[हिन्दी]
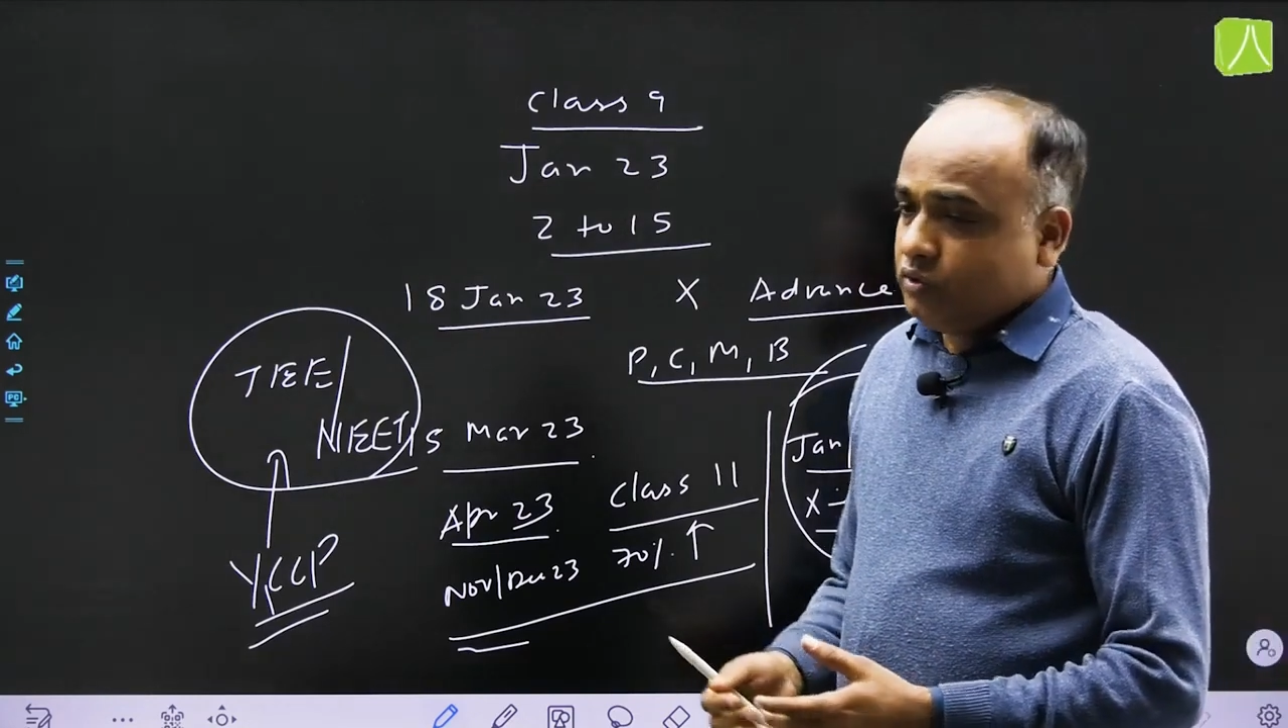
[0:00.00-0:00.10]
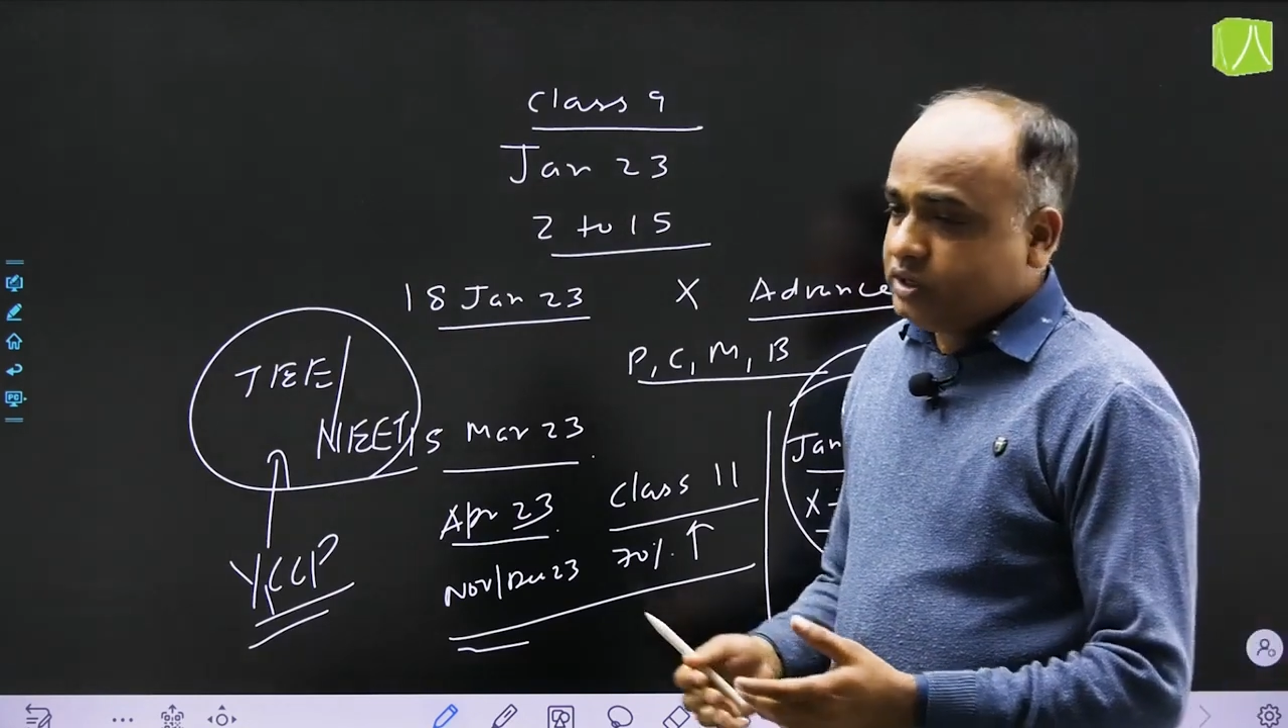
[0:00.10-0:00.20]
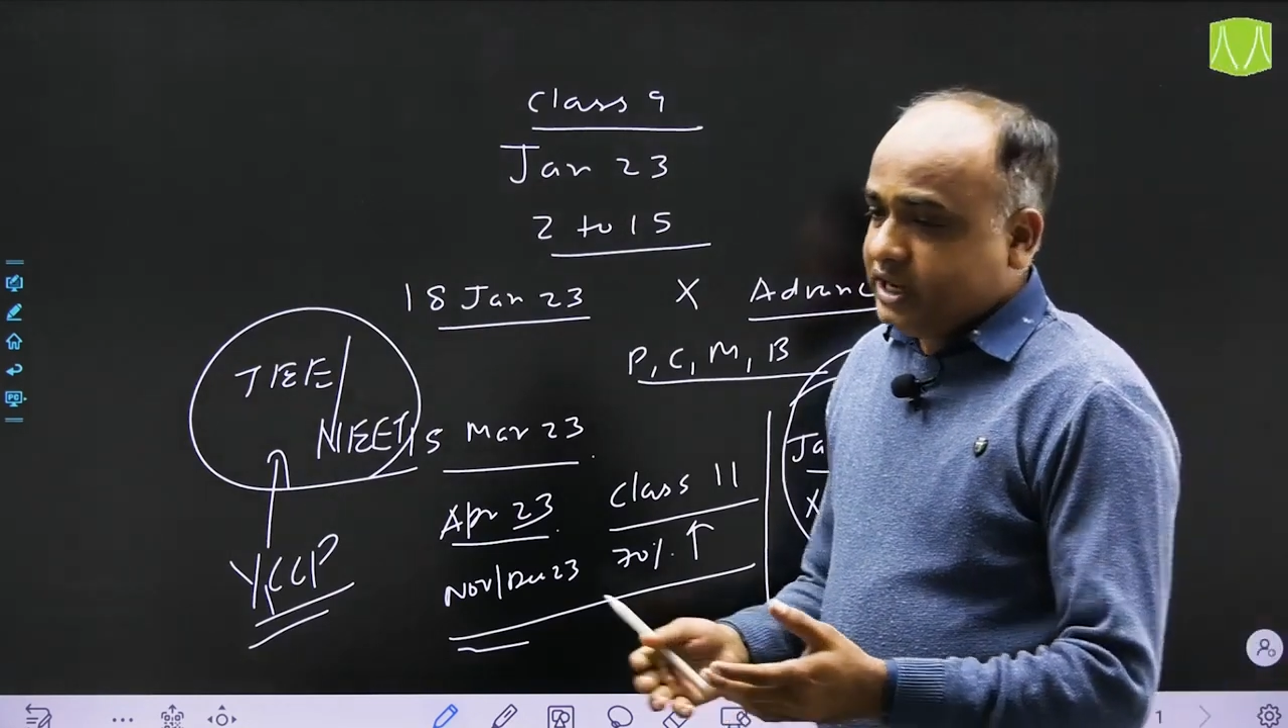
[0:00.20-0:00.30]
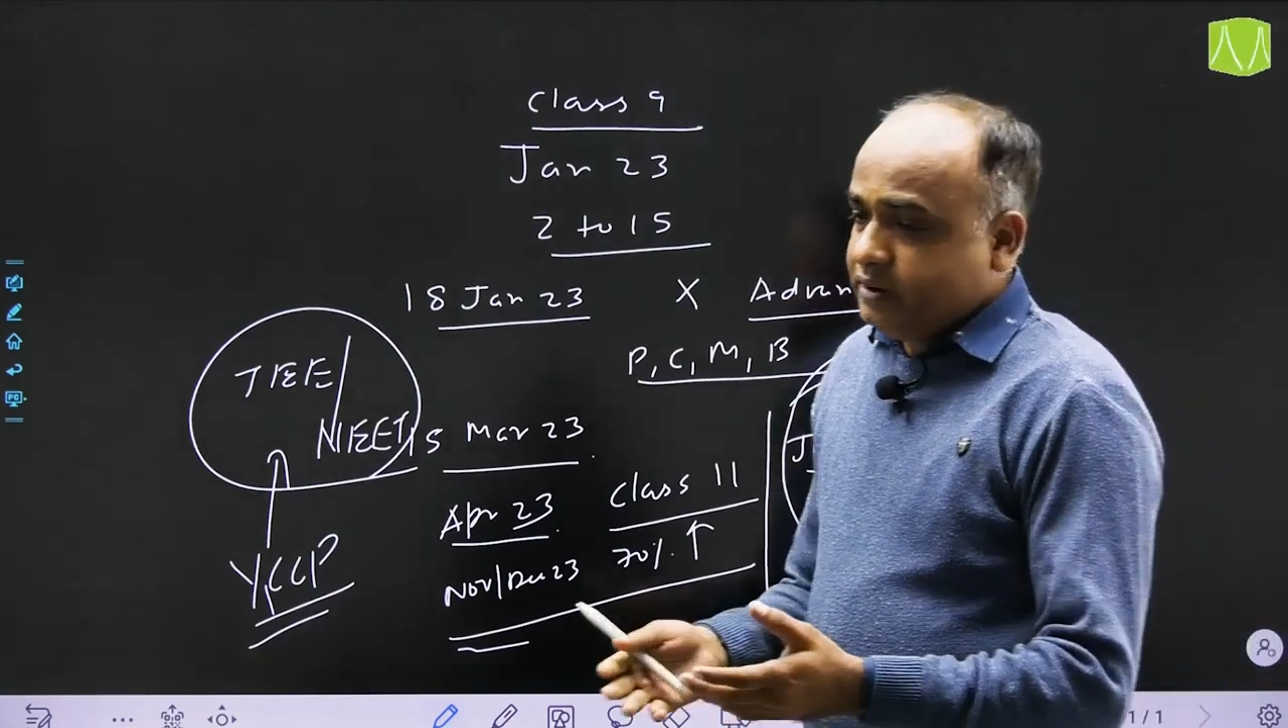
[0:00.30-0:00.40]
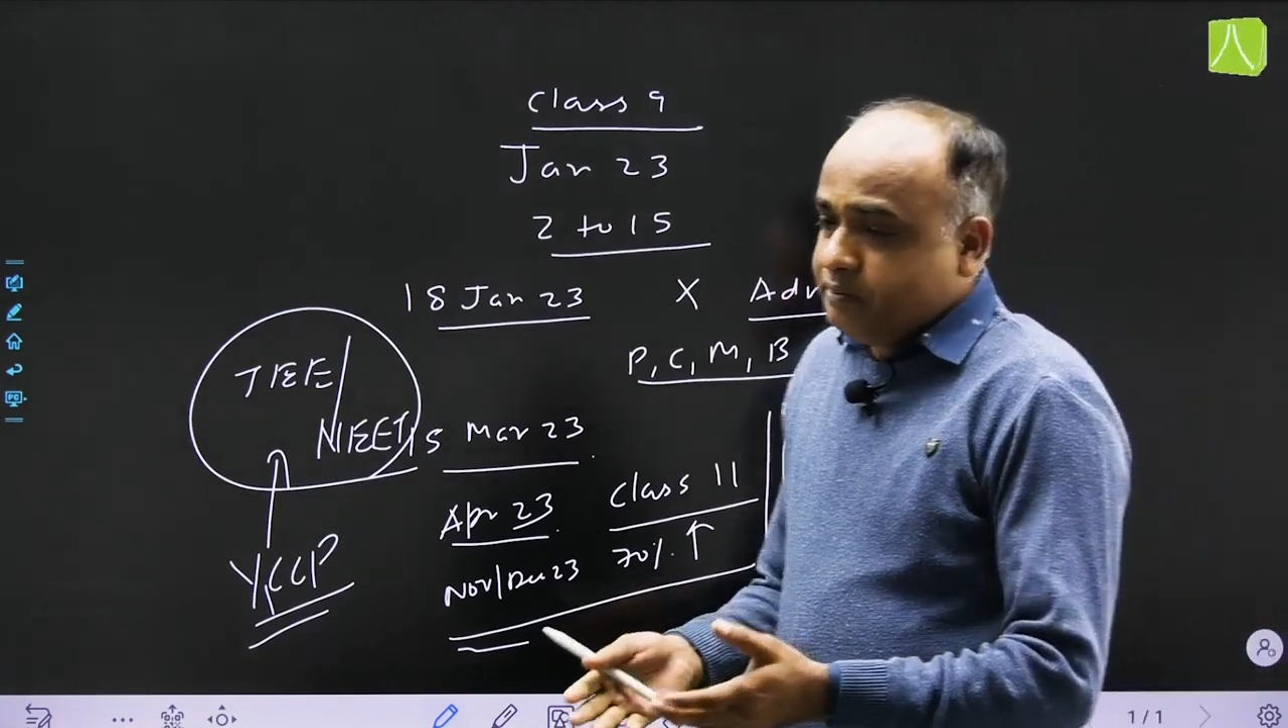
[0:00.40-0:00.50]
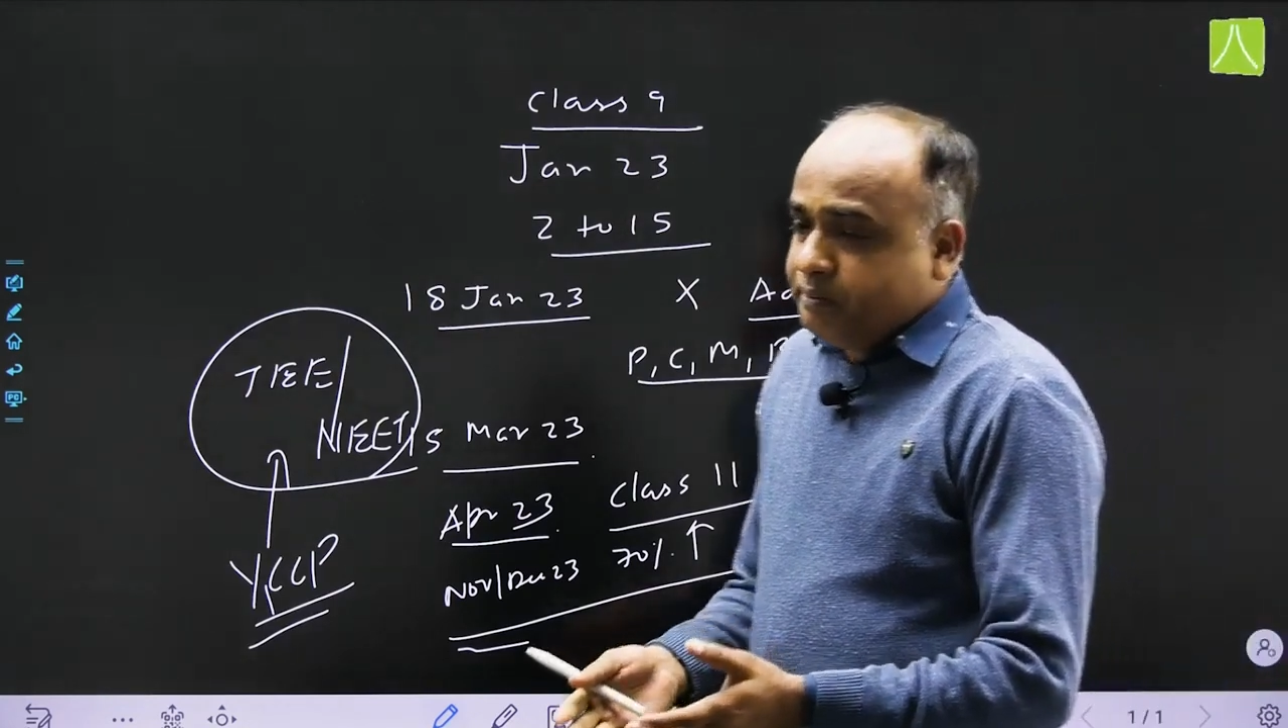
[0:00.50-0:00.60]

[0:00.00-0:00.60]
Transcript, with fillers: उनके